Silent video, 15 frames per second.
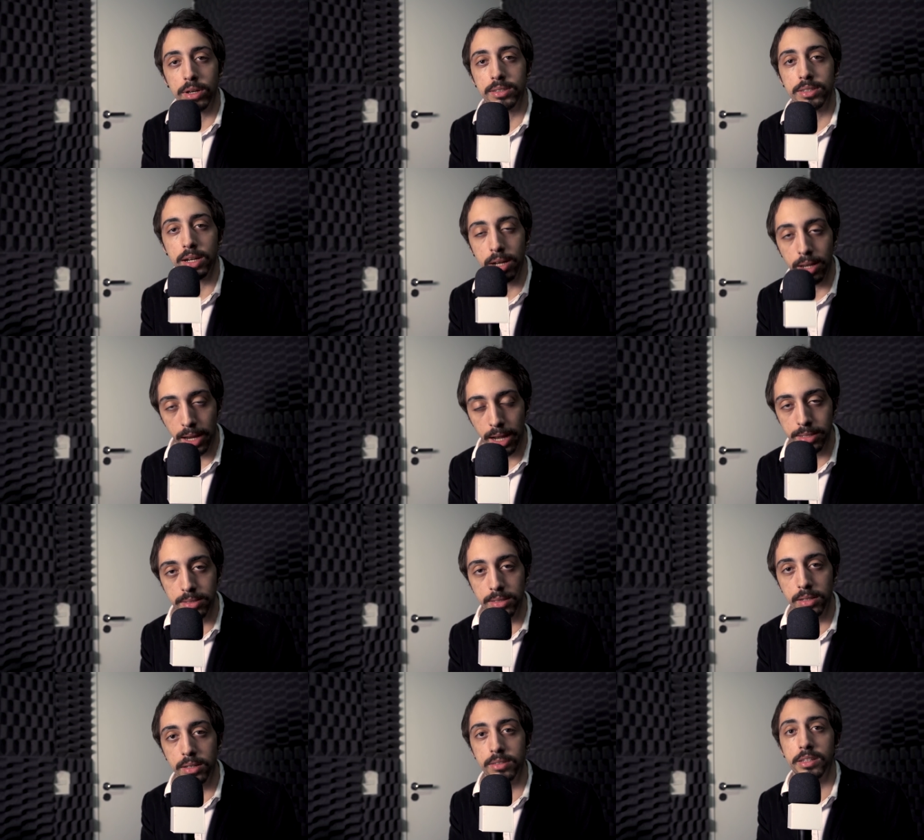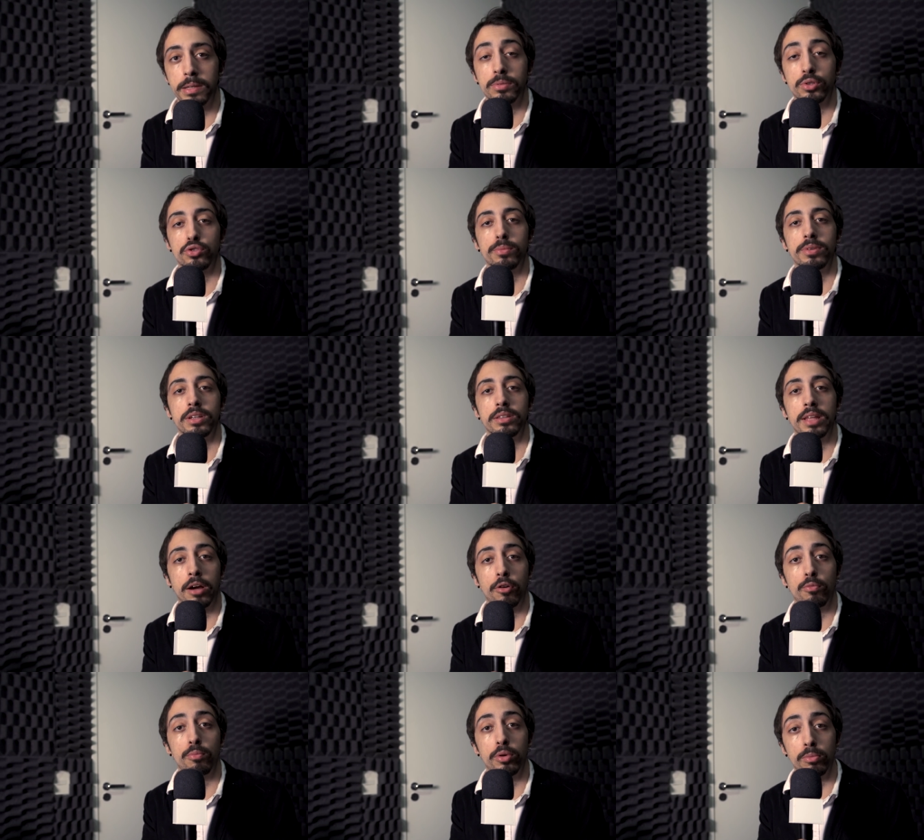com essa classe que sempre soube lidar
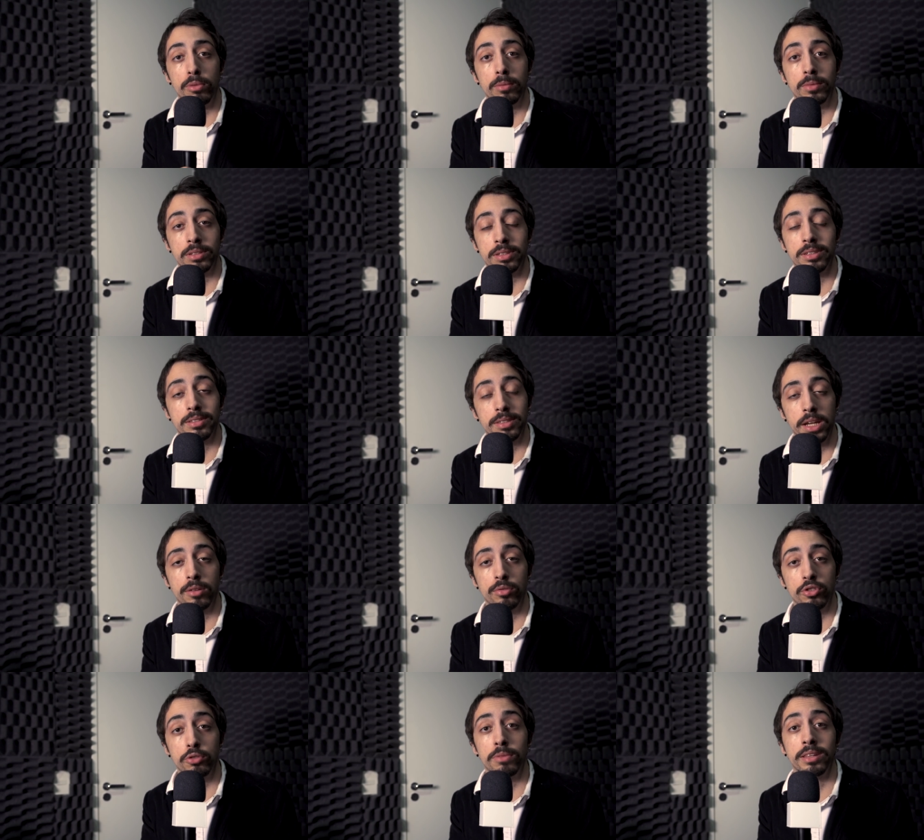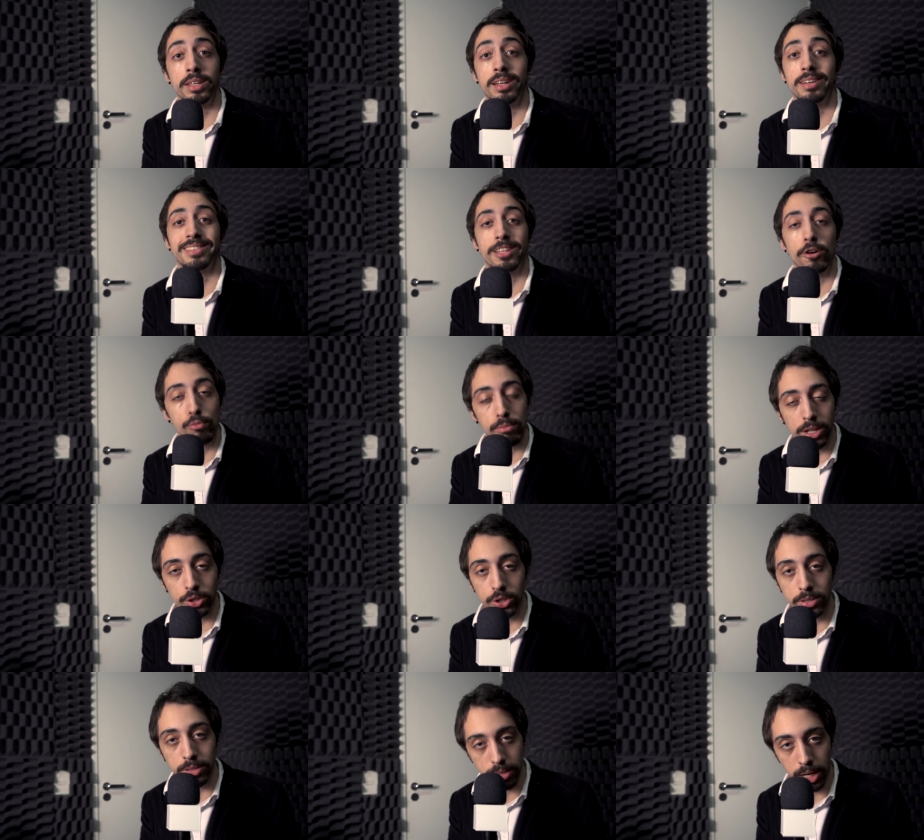com problemas externos de maneira tão
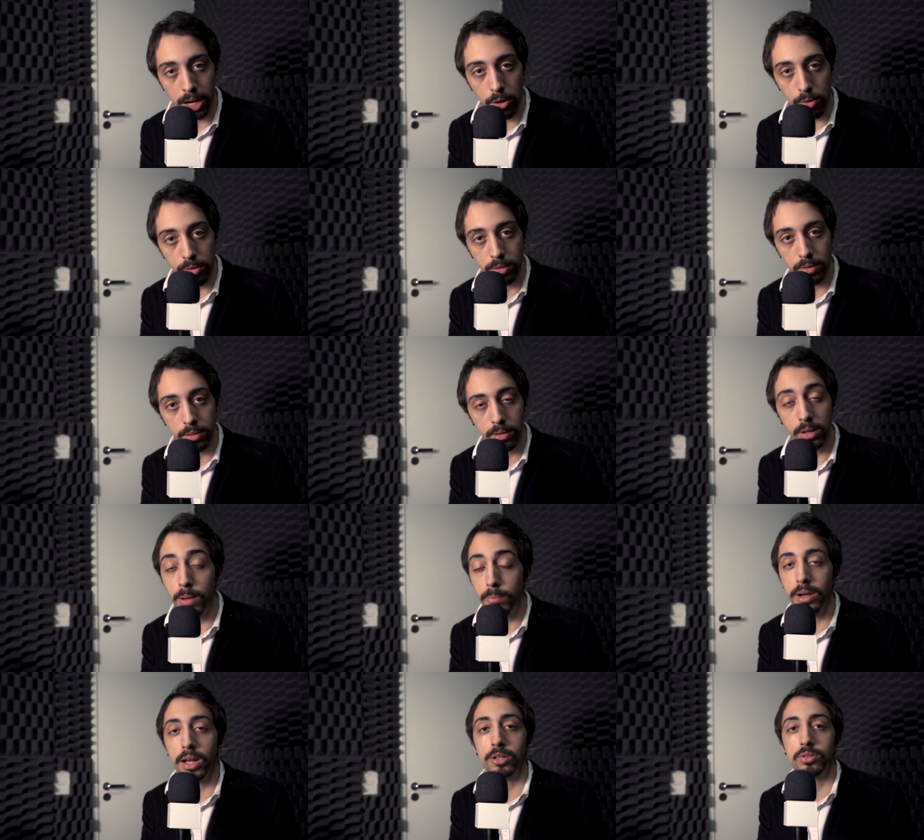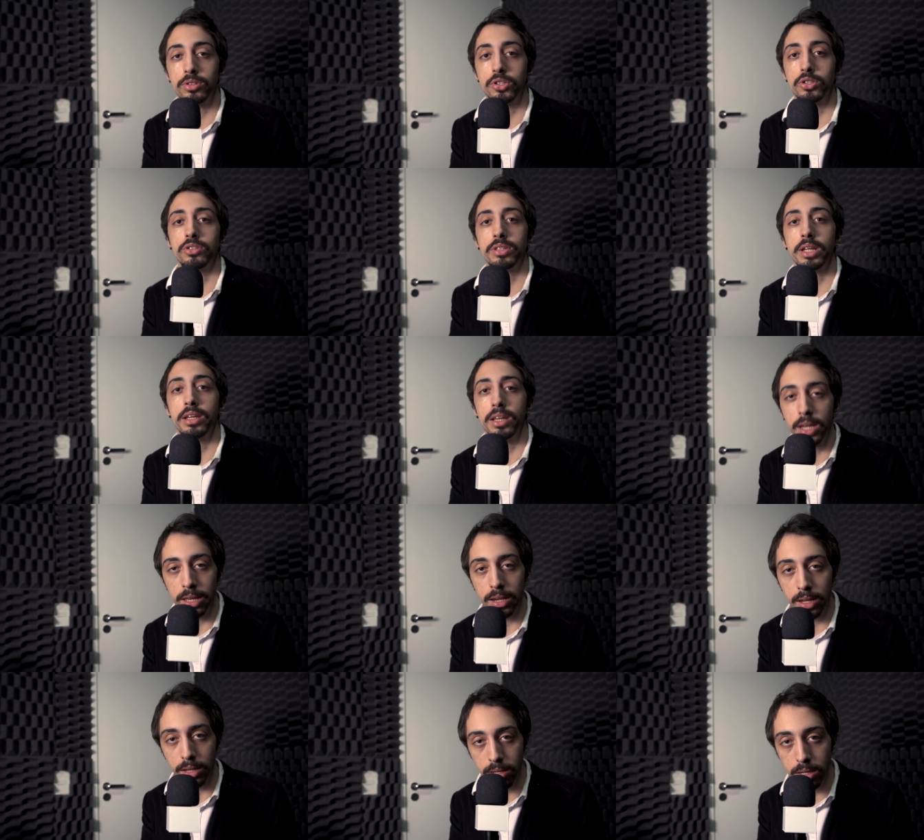magistral e para isso a gente tem
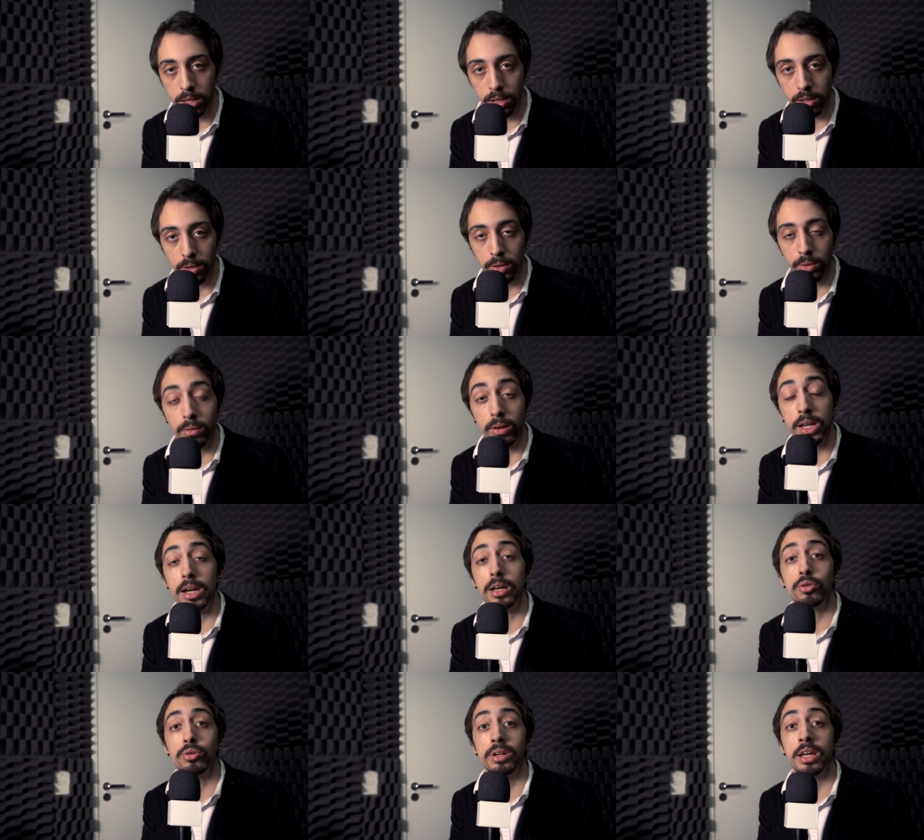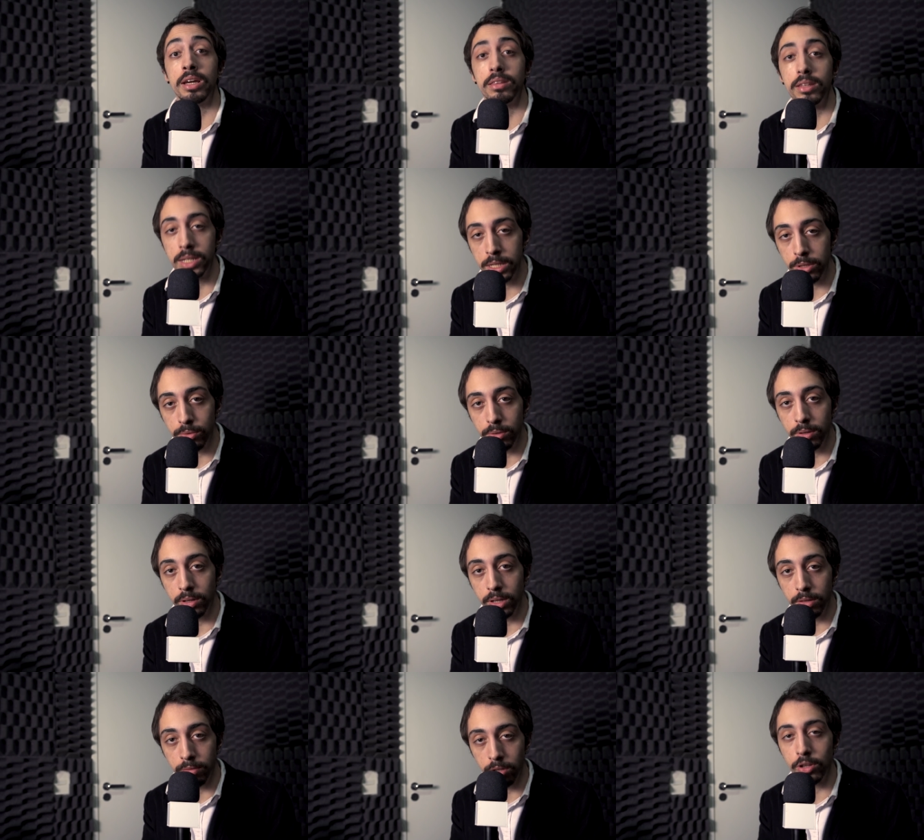ele aqui, Leandro Leandrinho,
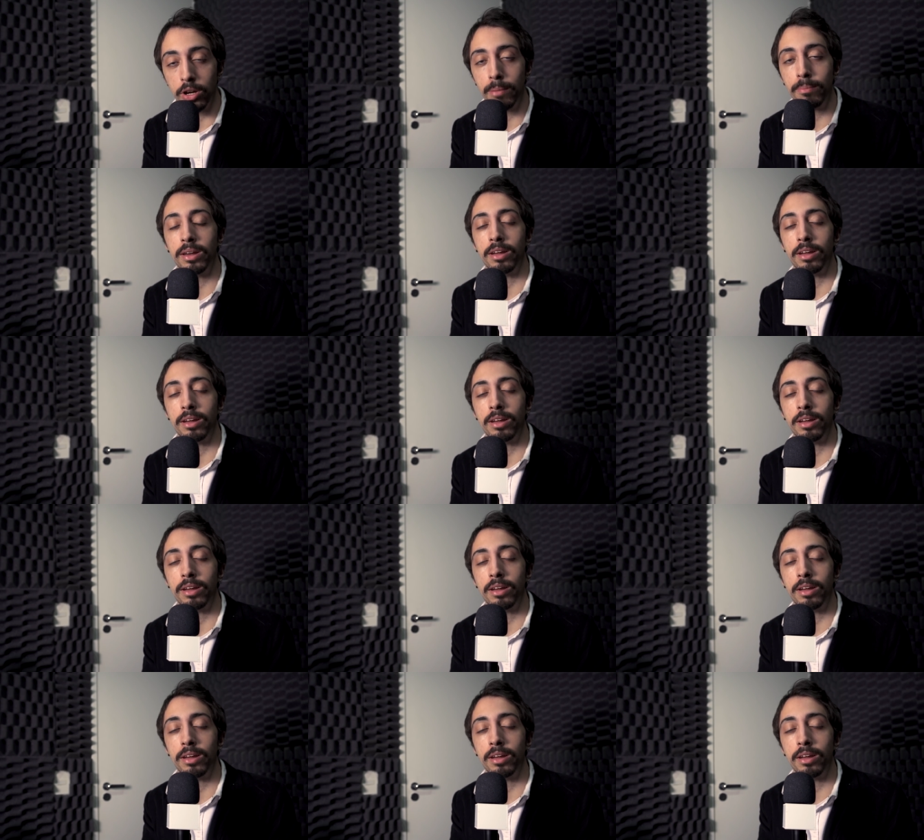que veio dar uma